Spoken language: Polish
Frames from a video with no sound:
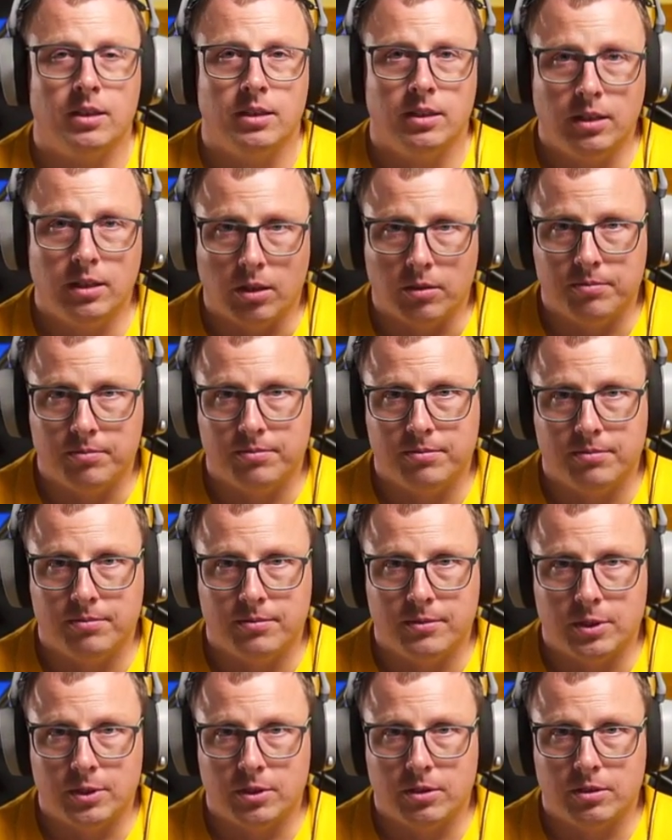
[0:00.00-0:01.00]
No,
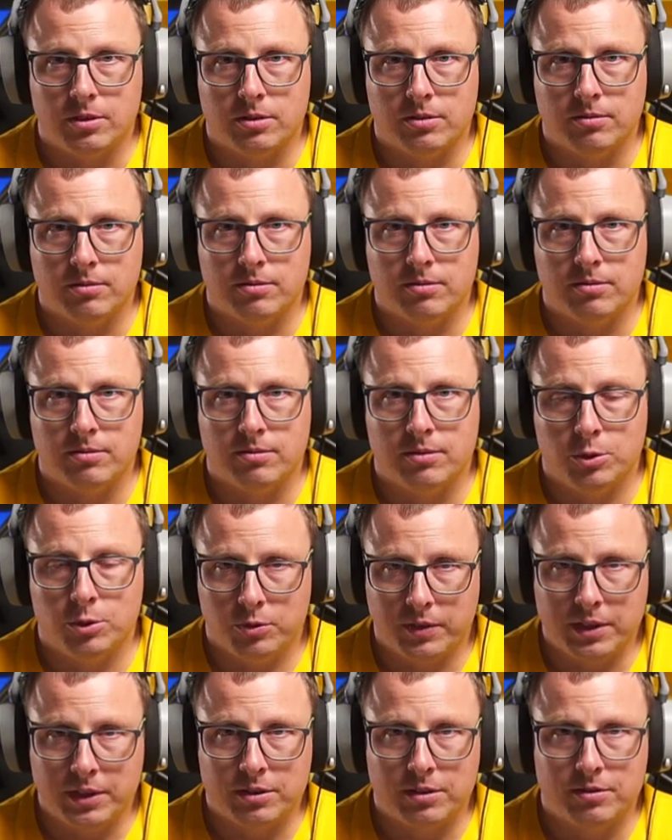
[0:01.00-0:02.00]
to już
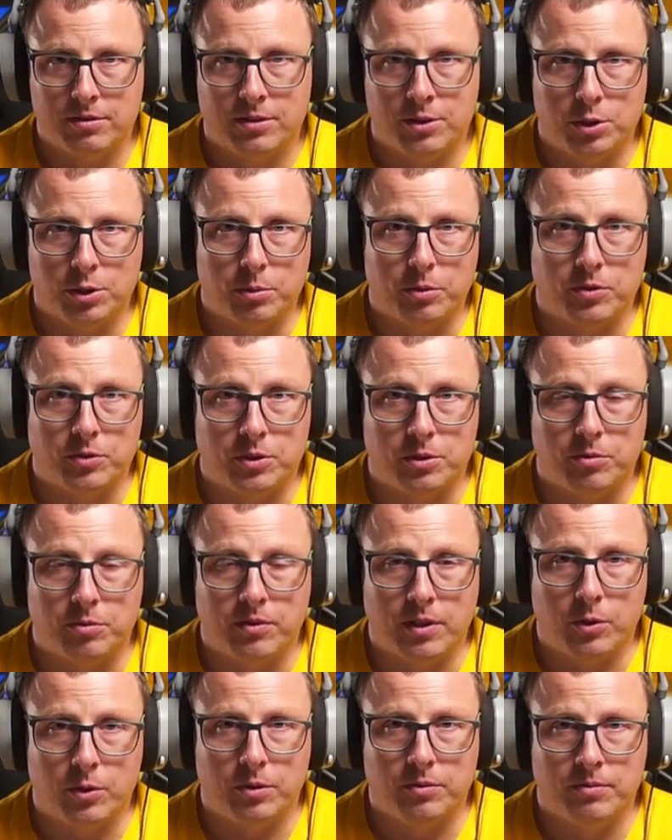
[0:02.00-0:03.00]
wiesz, co cię
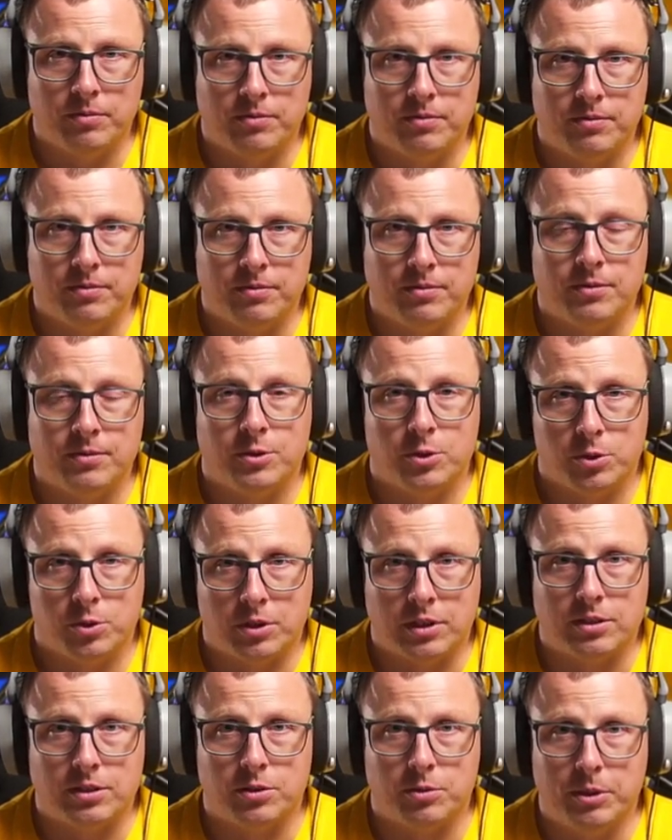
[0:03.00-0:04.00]
powstrzymywało? No to
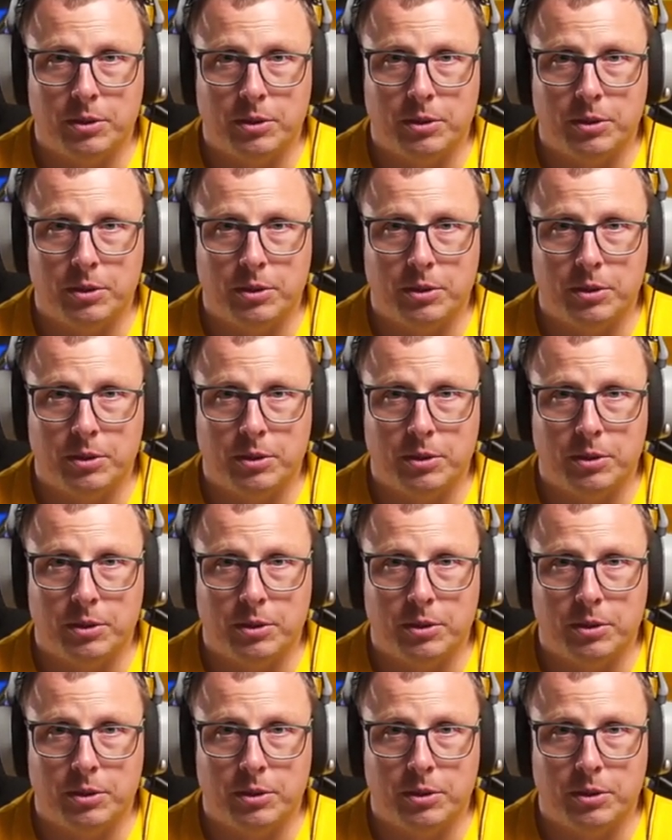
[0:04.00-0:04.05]
czas to